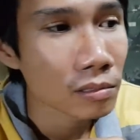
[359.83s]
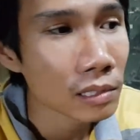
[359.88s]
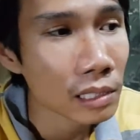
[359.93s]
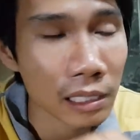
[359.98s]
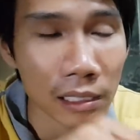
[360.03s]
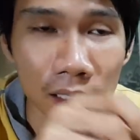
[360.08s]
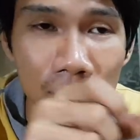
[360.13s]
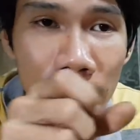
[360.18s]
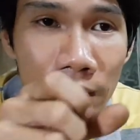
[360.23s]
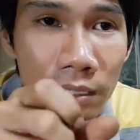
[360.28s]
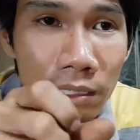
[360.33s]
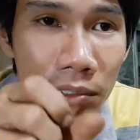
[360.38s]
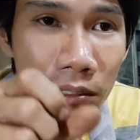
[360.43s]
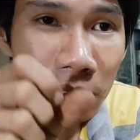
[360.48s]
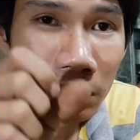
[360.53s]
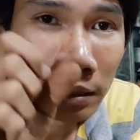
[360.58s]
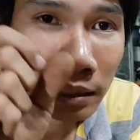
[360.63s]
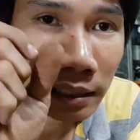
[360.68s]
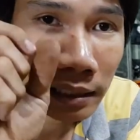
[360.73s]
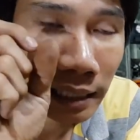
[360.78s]
thường á là
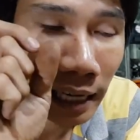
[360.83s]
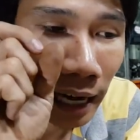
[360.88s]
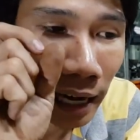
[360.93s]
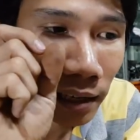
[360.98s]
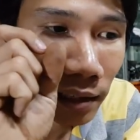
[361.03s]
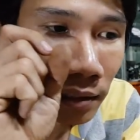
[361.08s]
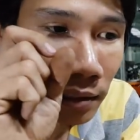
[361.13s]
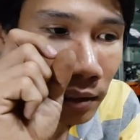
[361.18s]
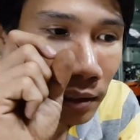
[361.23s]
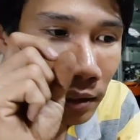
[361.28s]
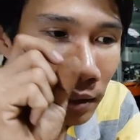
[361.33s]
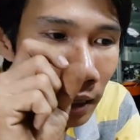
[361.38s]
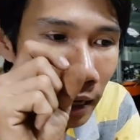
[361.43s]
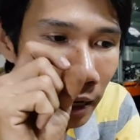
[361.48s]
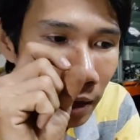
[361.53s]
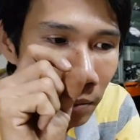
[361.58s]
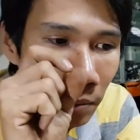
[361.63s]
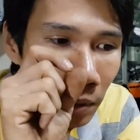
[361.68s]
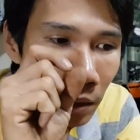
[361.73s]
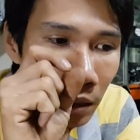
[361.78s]
tôi sẽ xả đến khi
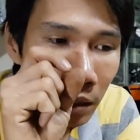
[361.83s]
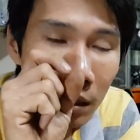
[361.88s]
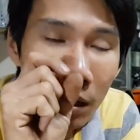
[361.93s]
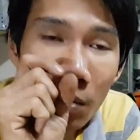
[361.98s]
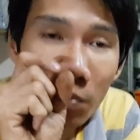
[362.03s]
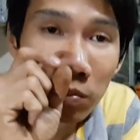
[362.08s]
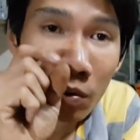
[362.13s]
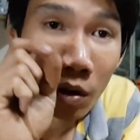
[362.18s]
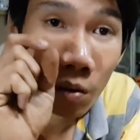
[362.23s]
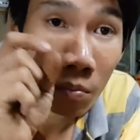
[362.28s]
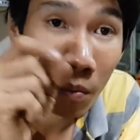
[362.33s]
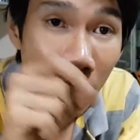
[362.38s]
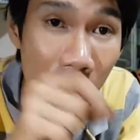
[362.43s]
nào mà nó không còn